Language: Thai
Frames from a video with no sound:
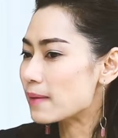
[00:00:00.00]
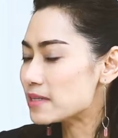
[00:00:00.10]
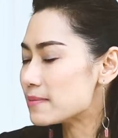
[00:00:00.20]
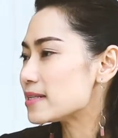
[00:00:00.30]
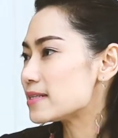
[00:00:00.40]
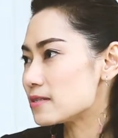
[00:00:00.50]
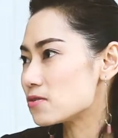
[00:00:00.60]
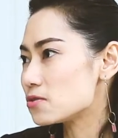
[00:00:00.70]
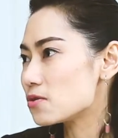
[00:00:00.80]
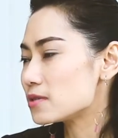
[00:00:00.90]
ความที่เป็นสื่อ
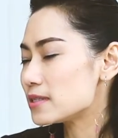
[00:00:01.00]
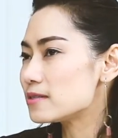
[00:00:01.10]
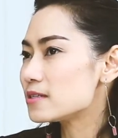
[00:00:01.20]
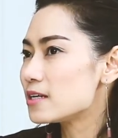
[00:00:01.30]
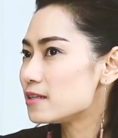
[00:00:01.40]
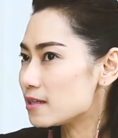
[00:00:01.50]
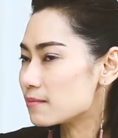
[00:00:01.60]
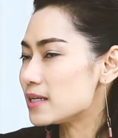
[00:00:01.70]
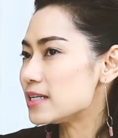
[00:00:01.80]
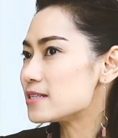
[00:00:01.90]
โซเชียลซึ่งหนึ่ง
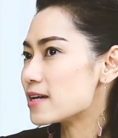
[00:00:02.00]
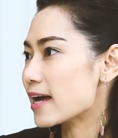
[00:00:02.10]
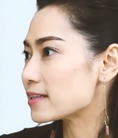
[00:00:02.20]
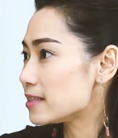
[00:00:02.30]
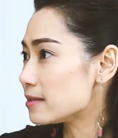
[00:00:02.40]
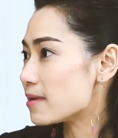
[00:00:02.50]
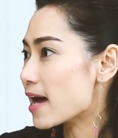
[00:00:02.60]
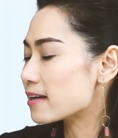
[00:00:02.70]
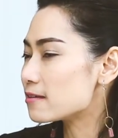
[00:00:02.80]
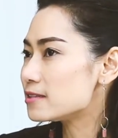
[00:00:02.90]
มันอินเทอร์แอคทีฟ
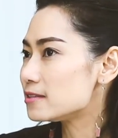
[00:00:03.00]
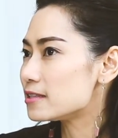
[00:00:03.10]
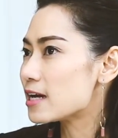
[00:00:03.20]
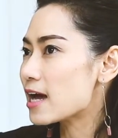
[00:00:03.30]
ได้ก็คือ